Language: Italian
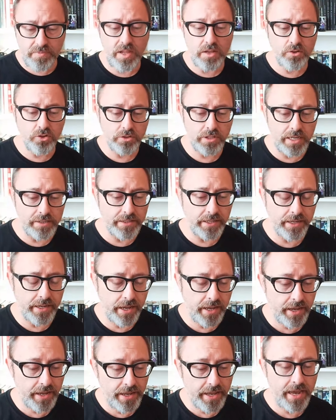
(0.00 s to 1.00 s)
Notate
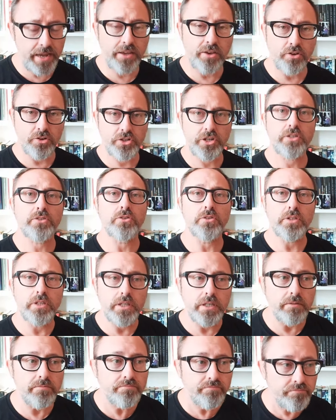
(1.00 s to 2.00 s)
che è anche oggetto
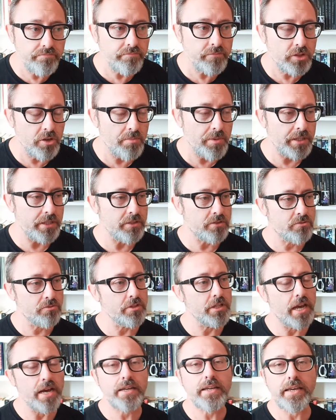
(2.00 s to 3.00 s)
di, insomma, di
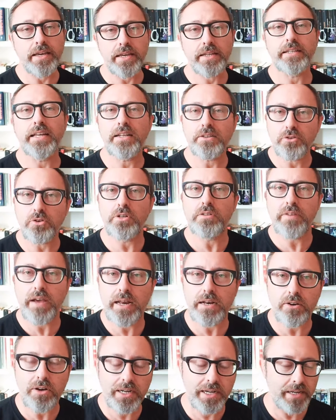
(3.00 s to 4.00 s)
studi anche di alto
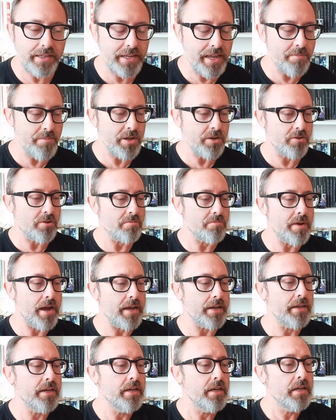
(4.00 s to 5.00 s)
livello, accademico
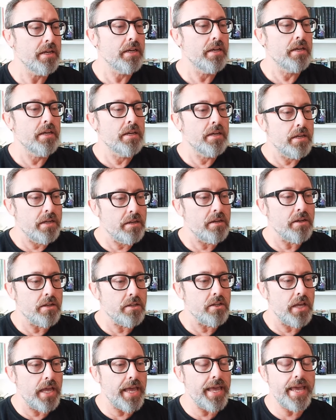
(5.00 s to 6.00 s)
ormai.
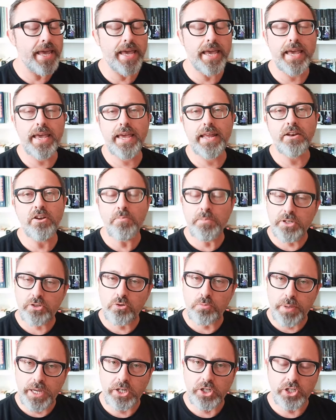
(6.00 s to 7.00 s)
E non mi
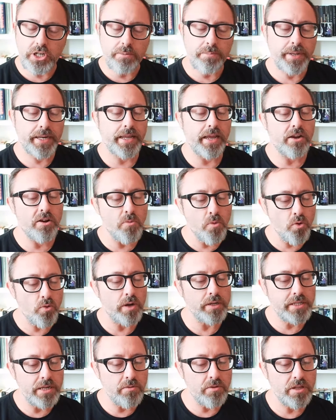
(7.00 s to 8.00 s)
stupisce, perché
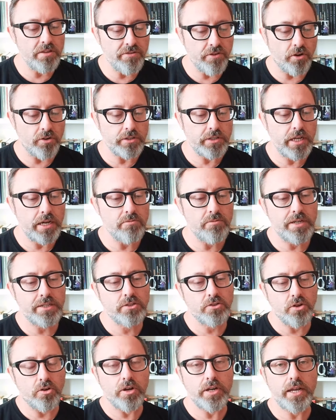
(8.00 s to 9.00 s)
comunque siamo di fronte a una
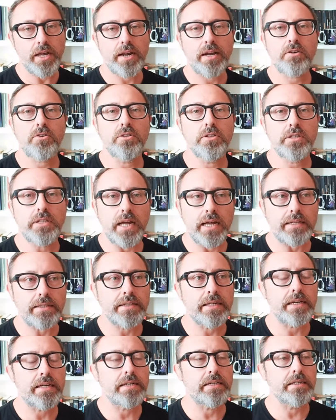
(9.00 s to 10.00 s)
storia
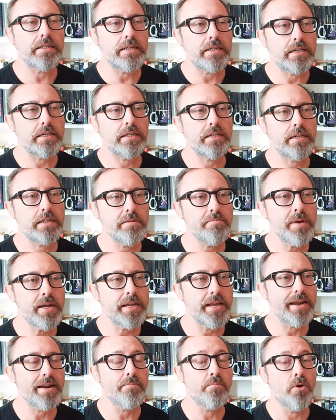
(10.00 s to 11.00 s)
raccontata eh, in
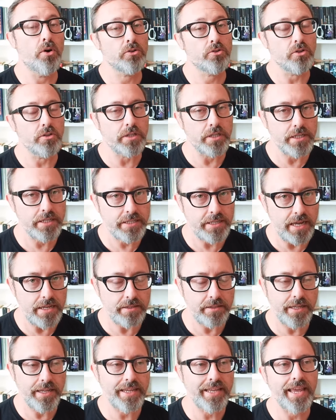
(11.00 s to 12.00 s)
maniera molto
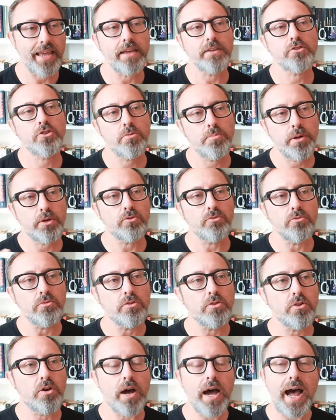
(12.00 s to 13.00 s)
interessante che
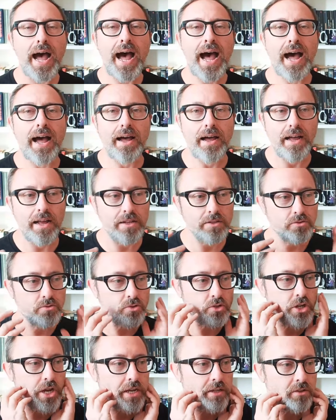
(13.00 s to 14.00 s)
soprattutto ha al
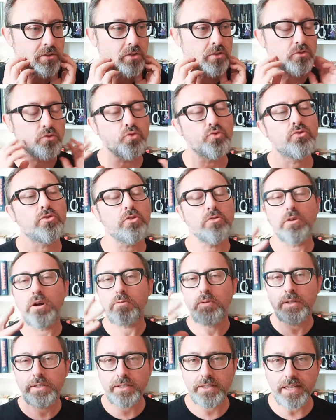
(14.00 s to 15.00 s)
suo centro tutta una
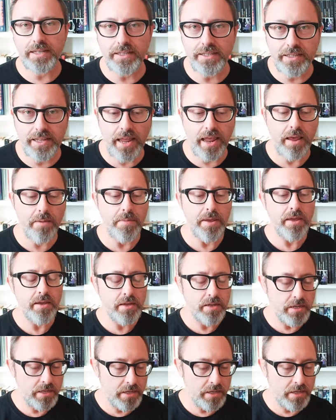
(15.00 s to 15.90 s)
quantità di temi,